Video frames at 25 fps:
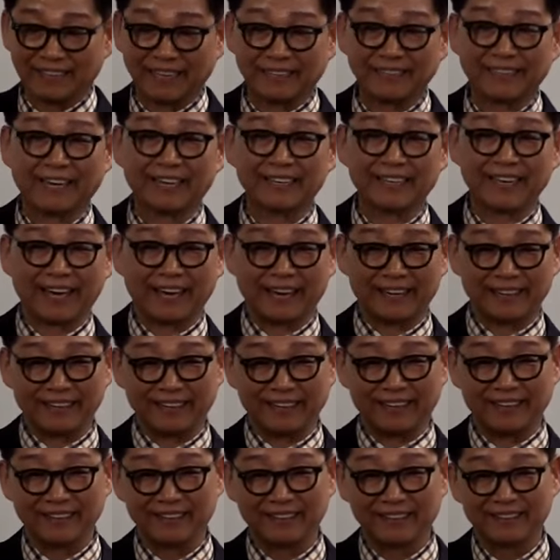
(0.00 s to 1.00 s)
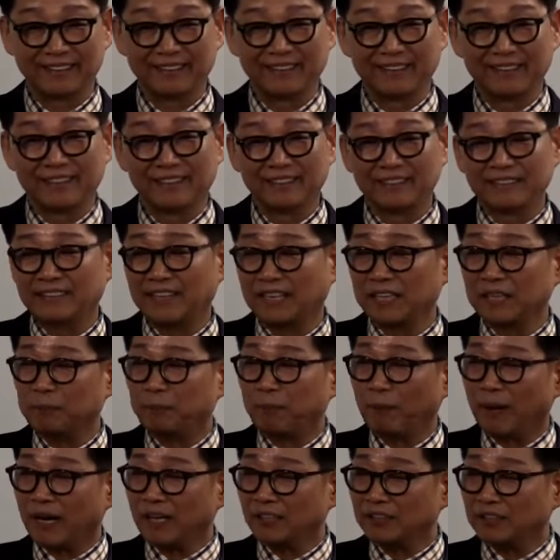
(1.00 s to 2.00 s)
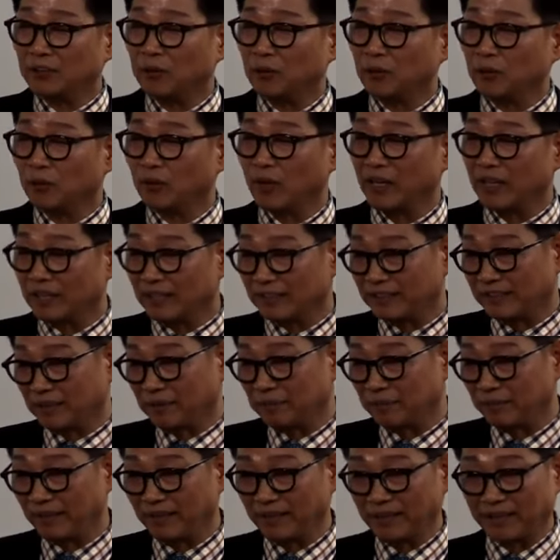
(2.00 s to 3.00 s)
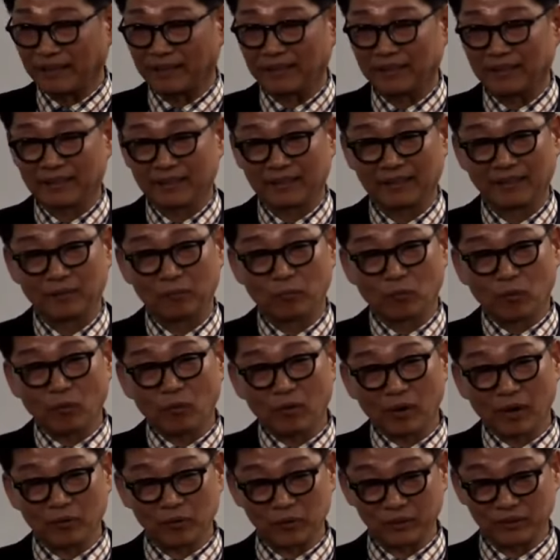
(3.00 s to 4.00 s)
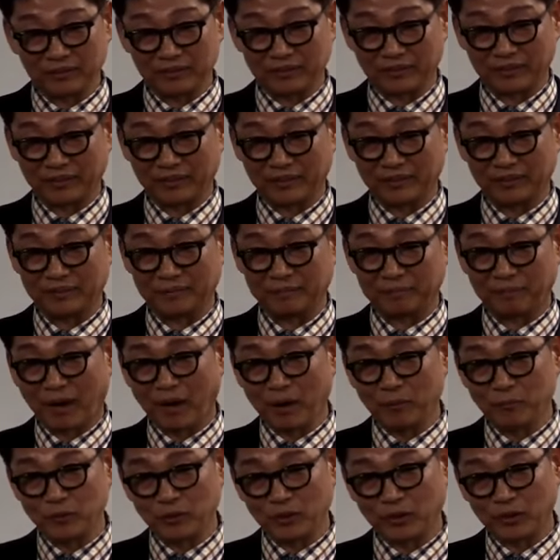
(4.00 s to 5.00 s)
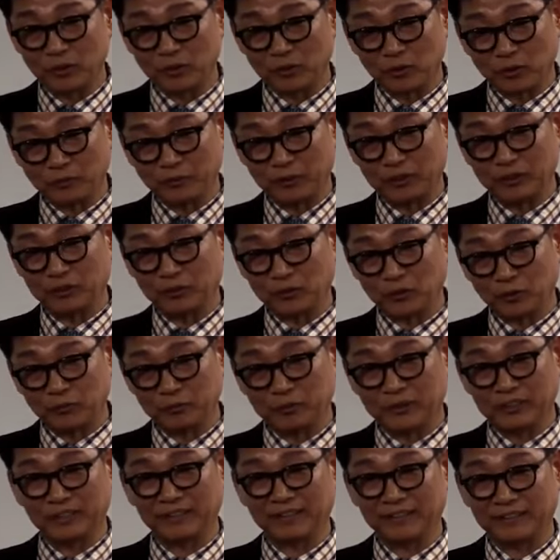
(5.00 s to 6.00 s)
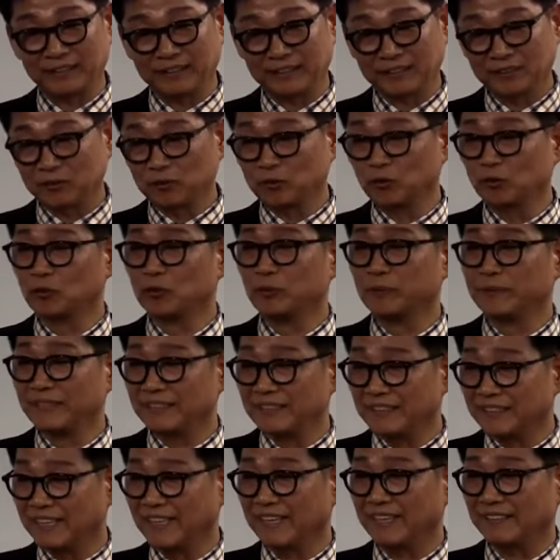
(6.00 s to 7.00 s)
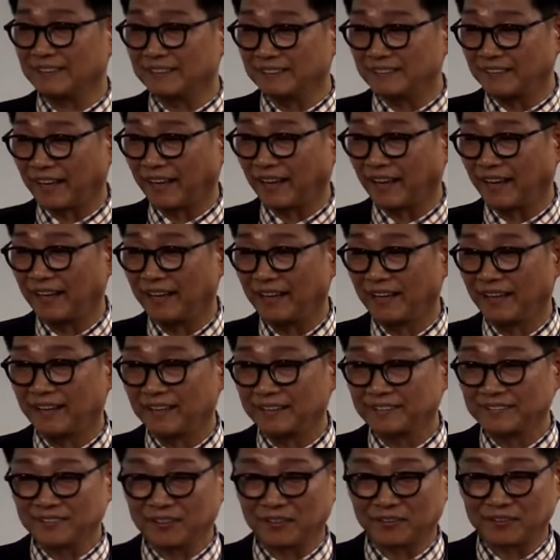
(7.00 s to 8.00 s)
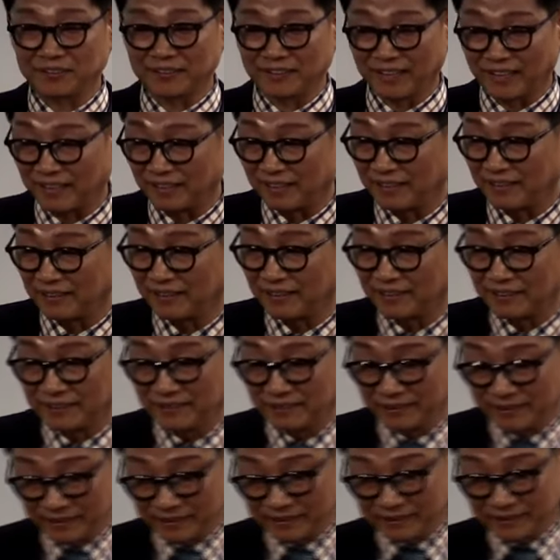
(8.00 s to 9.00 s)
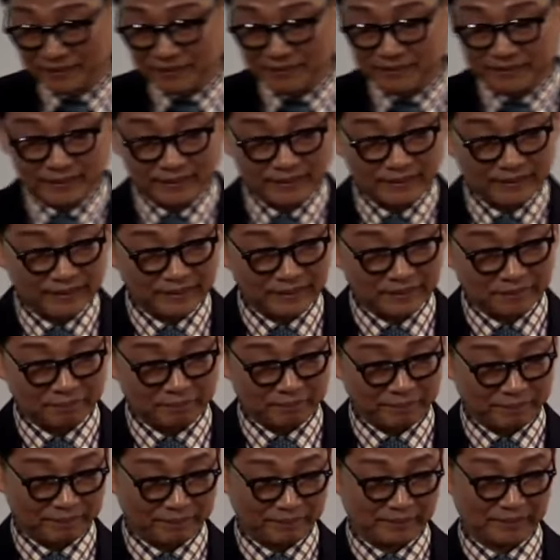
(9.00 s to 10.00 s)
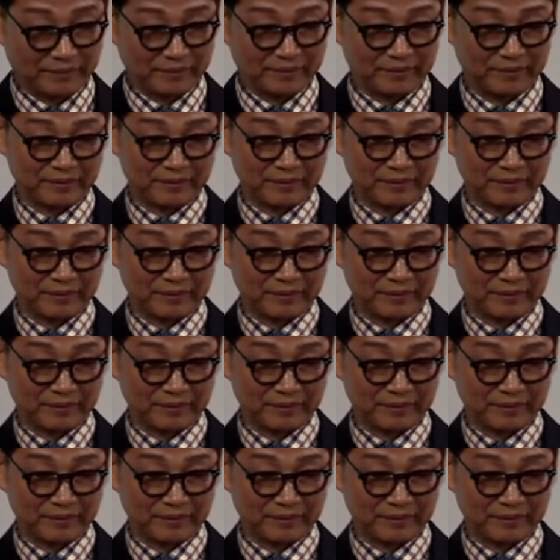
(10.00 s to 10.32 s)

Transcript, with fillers: 난 다단계 안 해. 이제 입방아 찍어 놓은 게 있기 때문에 못 가고 있는 거예요. 마음속에 조금씩 조금씩 궁금해지는 게 있는데. 근데 어느 날 사장님